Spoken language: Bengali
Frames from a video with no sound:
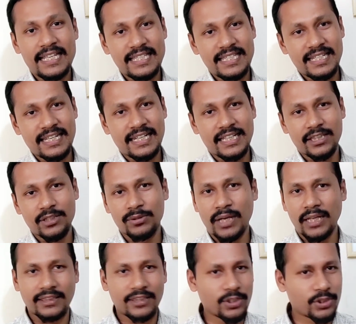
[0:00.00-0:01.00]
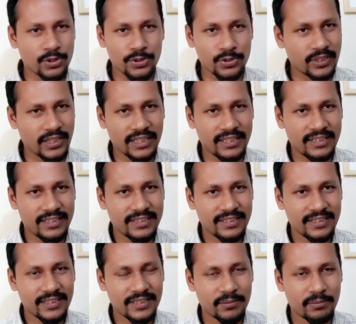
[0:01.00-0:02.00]
ইঞ্জিনের কিন্তু কোনো আত্মীয় স্বজন নেই
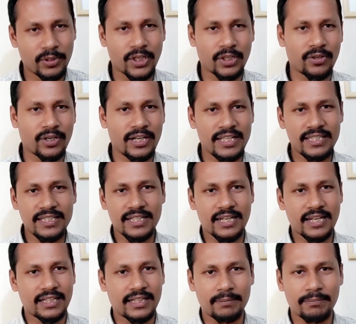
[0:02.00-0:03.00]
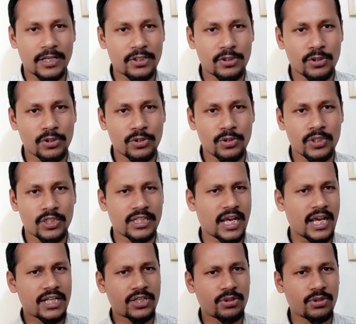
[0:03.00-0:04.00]
মনে করেন ইঞ্জিনের একটা পার্টস নষ্ট
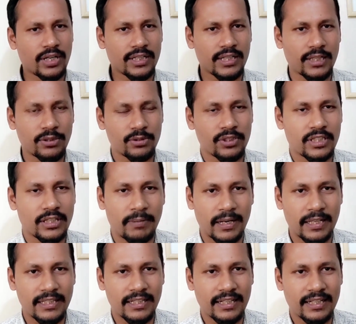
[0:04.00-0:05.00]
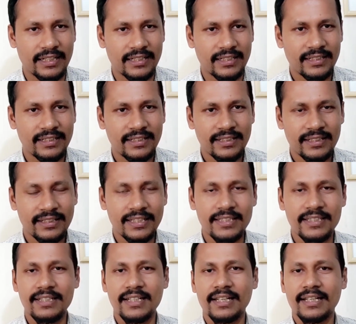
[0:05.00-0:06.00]
ঠাস করে একটা হাতুড়ি দিয়ে বাড়ি দিলেন
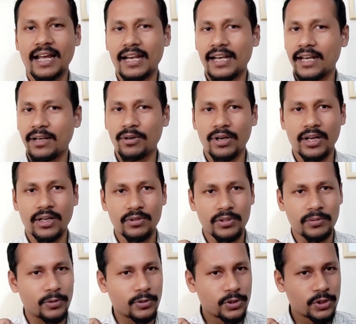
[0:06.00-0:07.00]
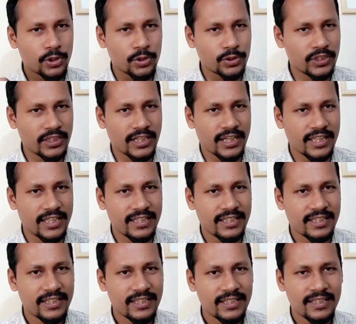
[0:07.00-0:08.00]
ইঞ্জিনের কান্না করার কোনো বোধ শক্তি নাই
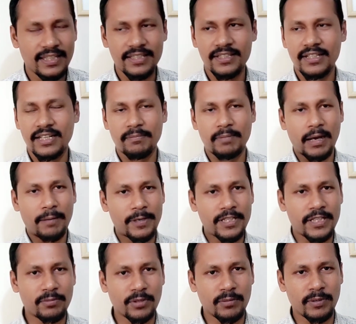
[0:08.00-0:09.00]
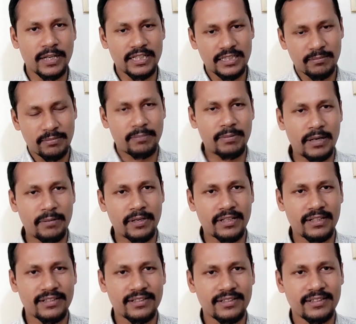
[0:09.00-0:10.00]
ইঞ্জিনের বাবা এসে বলবে না আচ্ছা যে বাবা
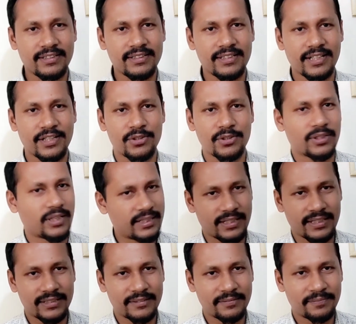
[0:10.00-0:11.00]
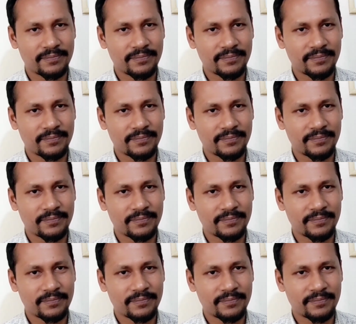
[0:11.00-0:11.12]
আমার ইঞ্জিনের না